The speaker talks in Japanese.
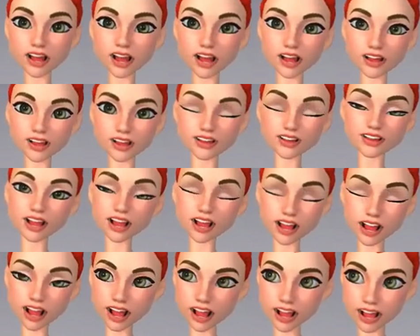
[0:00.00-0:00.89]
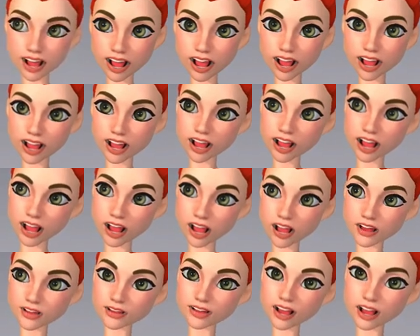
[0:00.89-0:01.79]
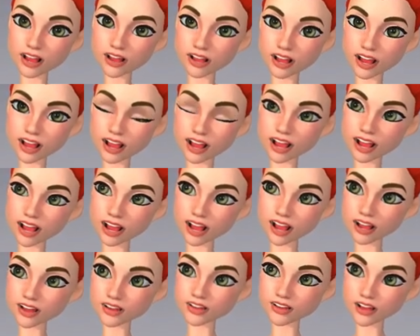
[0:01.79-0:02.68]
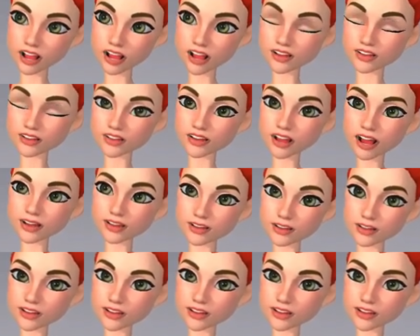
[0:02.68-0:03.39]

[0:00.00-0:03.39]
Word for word: 次に設定がうまくいき作品をアップ